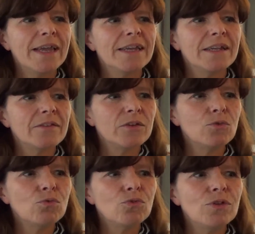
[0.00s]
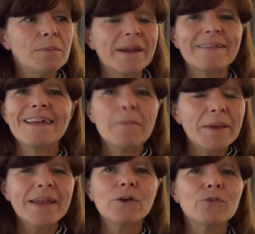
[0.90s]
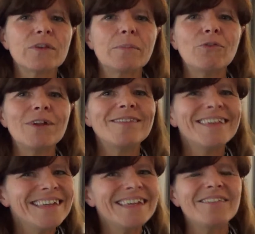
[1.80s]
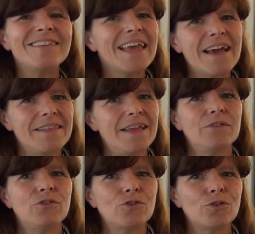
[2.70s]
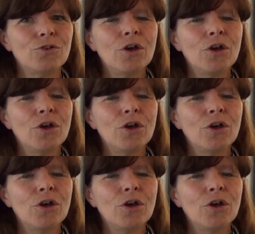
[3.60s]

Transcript: innanzitutto di prendere bene consapevolezza di chi si è adesso,